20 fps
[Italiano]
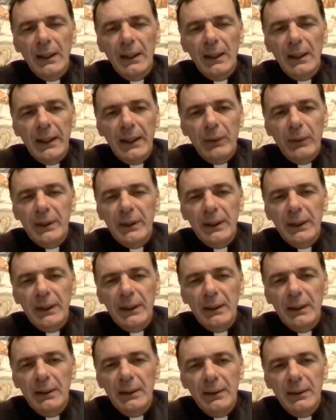e
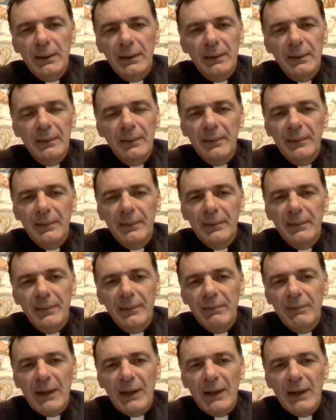quindi
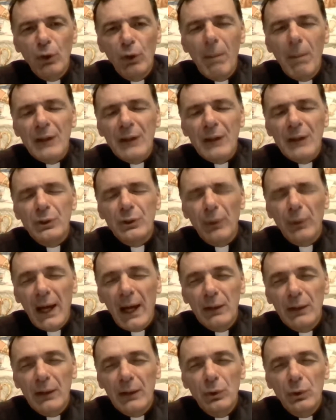vengo
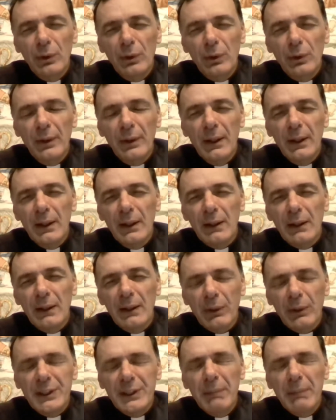bastonato da
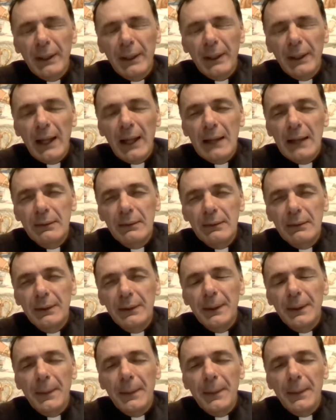questi
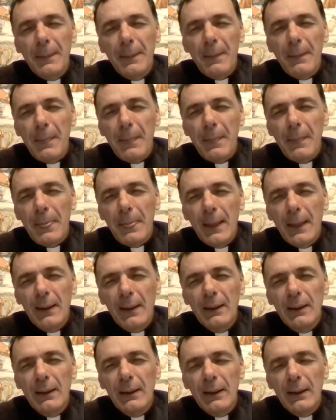briganti
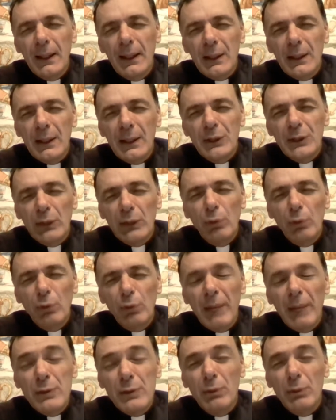e lasciato
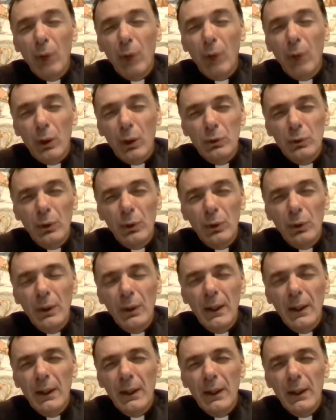mezzo
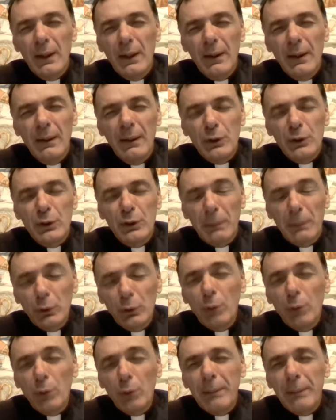morto,
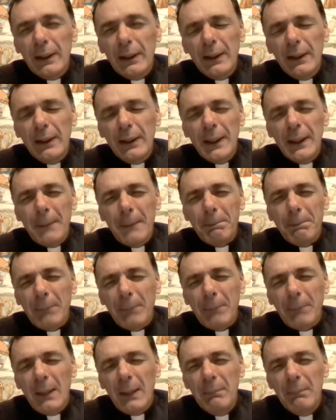soprattutto perché
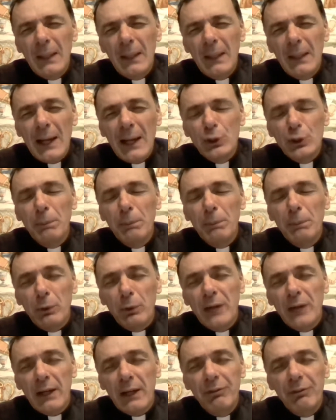mi lascio
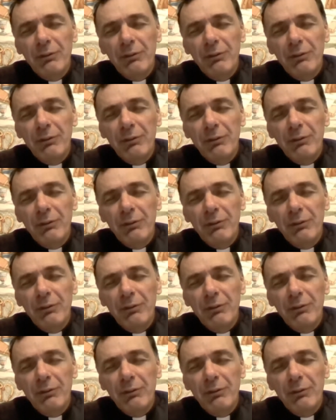portare